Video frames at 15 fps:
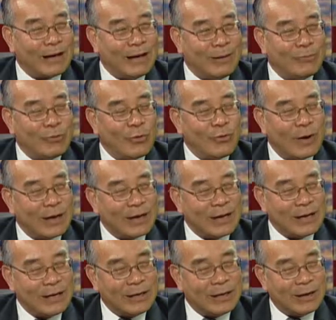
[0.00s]
điểm của hoa
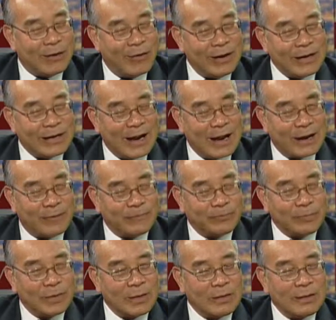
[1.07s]
kỳ thì nói rằng
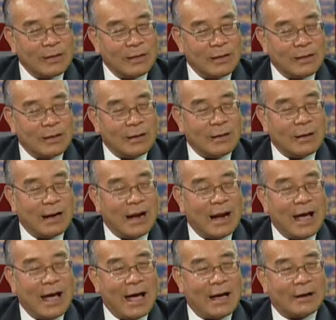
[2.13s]

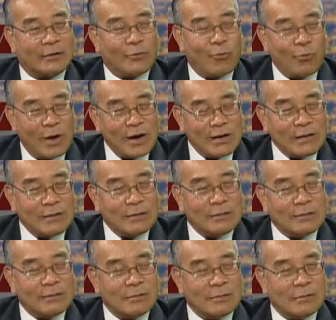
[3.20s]
là trung quốc
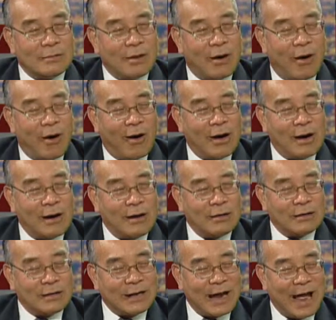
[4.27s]
họ
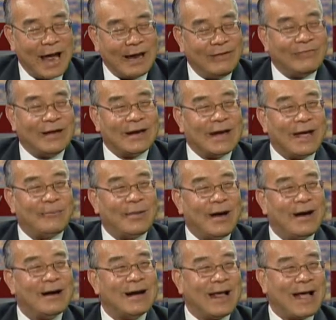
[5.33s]
ngại việt nam
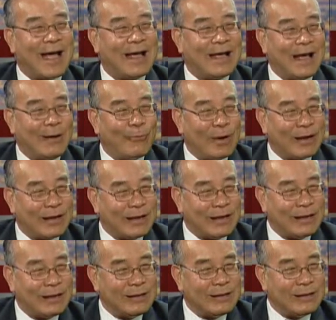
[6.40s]
hơn là ngại cả hoa
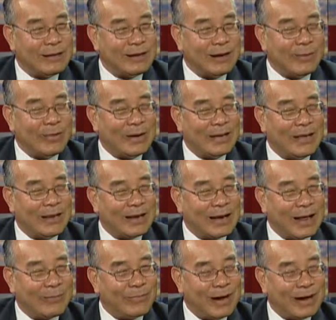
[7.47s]
kỳ là bởi vì việt
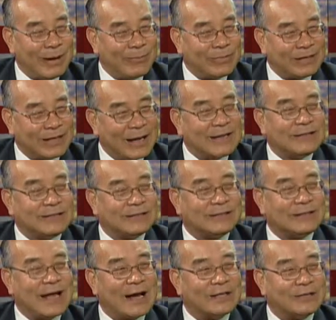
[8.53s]
nam là nằm cách
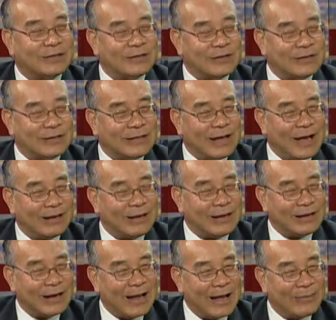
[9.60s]
sát sườn và
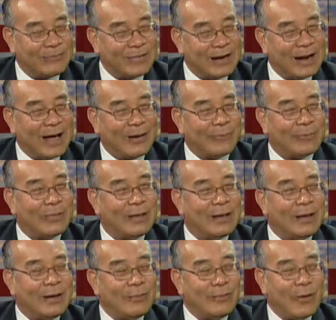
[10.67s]
việt nam làm
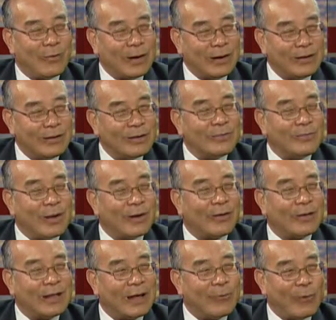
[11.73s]
một cái nước mà
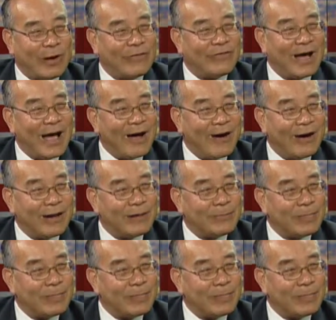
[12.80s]
có thể quậy phá họ